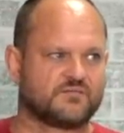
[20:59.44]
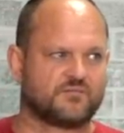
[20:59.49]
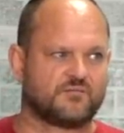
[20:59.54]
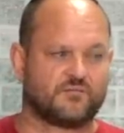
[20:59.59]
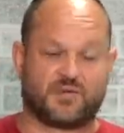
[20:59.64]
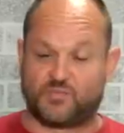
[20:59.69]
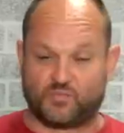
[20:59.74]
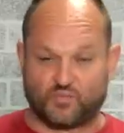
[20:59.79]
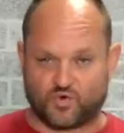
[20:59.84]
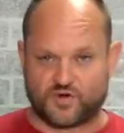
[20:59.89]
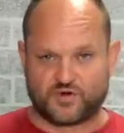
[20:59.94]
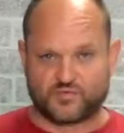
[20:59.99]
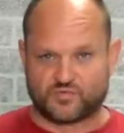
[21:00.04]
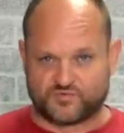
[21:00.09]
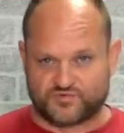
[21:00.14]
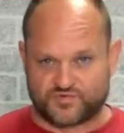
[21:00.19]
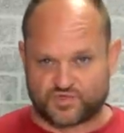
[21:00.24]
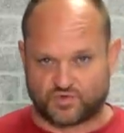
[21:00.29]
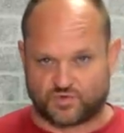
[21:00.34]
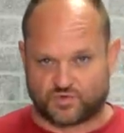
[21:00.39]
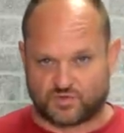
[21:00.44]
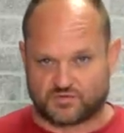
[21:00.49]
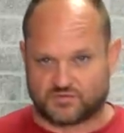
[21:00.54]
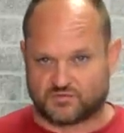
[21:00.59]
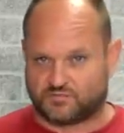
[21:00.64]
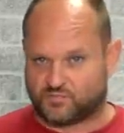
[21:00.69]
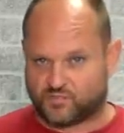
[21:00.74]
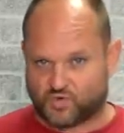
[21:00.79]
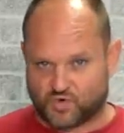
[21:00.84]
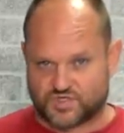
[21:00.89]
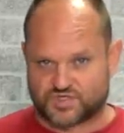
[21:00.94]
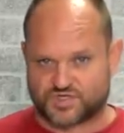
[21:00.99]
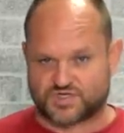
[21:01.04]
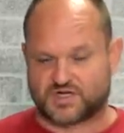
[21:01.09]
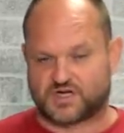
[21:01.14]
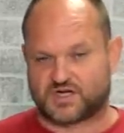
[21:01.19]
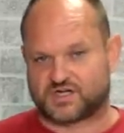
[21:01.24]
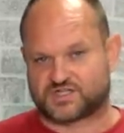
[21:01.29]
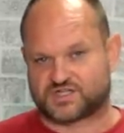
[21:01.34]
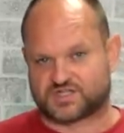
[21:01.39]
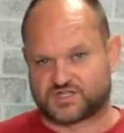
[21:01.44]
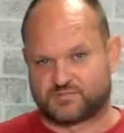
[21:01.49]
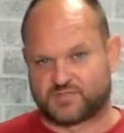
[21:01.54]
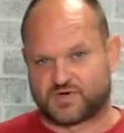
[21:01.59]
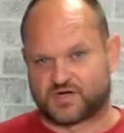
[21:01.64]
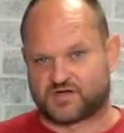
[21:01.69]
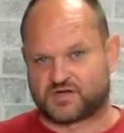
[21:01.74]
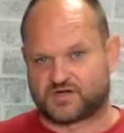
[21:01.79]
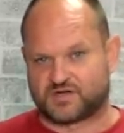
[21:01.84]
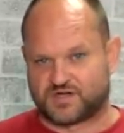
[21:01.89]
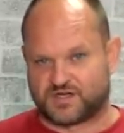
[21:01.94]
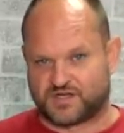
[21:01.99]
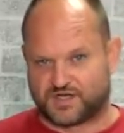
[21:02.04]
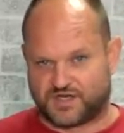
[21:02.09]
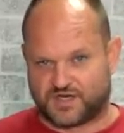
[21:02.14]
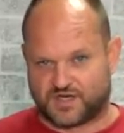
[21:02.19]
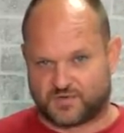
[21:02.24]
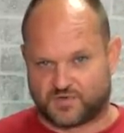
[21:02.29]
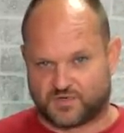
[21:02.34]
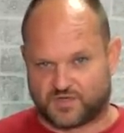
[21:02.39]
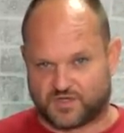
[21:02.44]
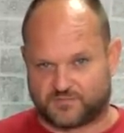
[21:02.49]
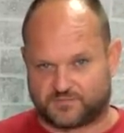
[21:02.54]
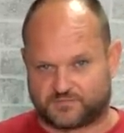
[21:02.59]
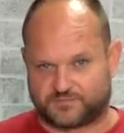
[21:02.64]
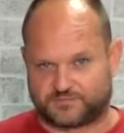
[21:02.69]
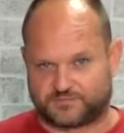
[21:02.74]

по-моему, все. Больше ошибок не было.